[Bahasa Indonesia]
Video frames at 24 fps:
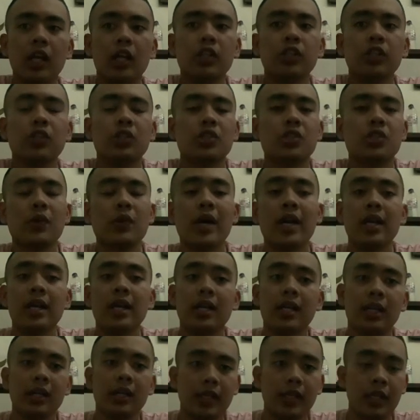
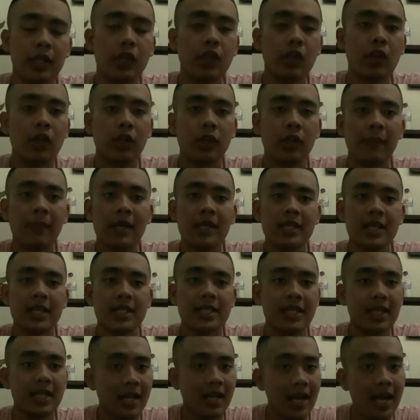Tujuan ideologi
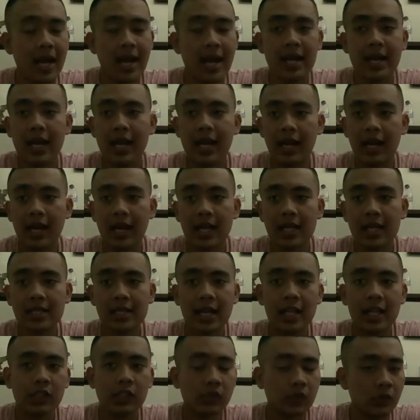Pancasila adalah
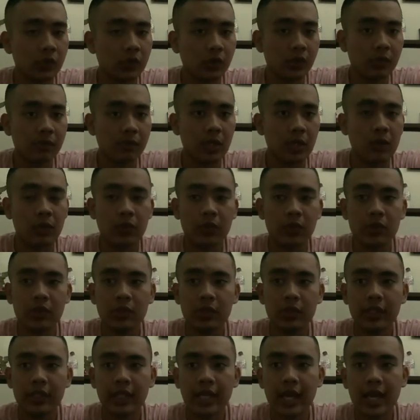satu,
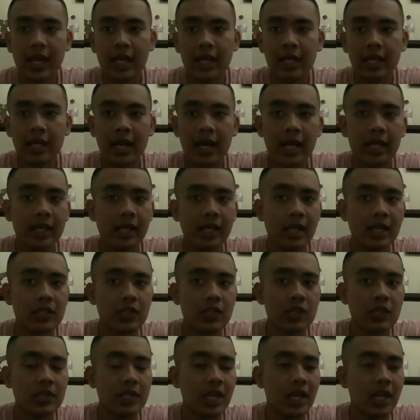mewujudkan keadilan
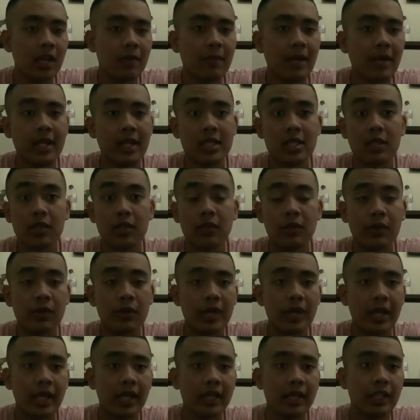sosial bagi seluruh
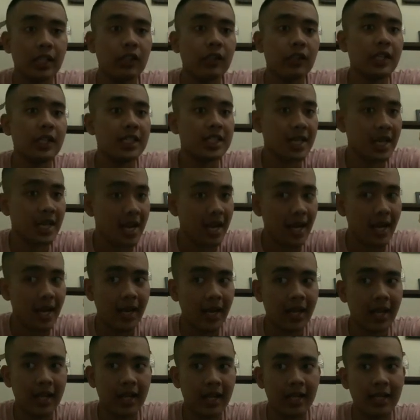rakyat Indonesia.
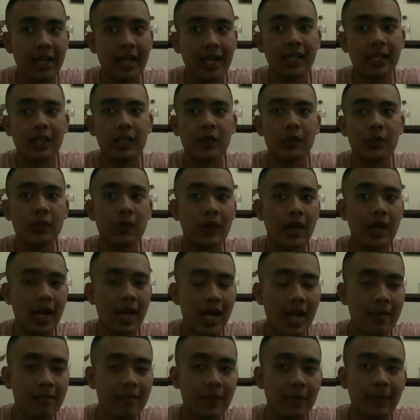Dan
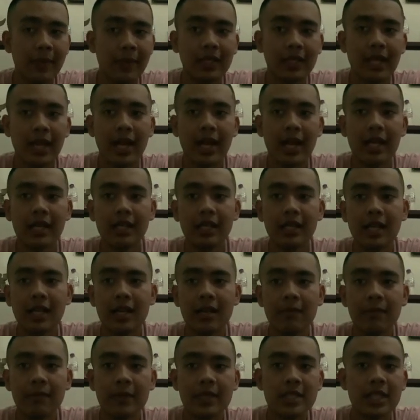kedua,
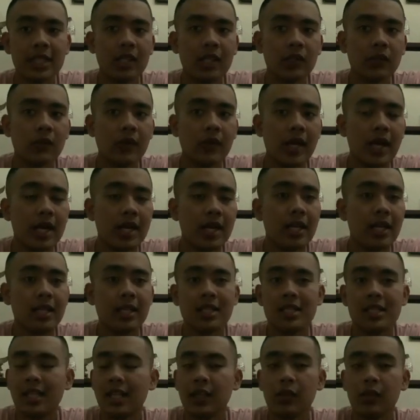mempertahankan persatuan dan
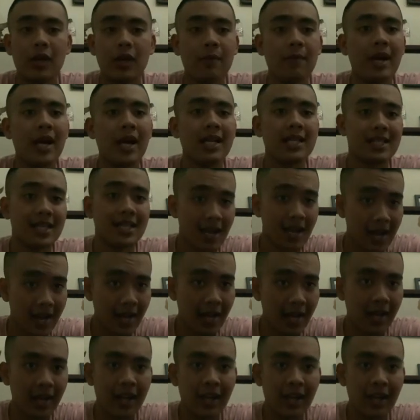kesatuan bangsa.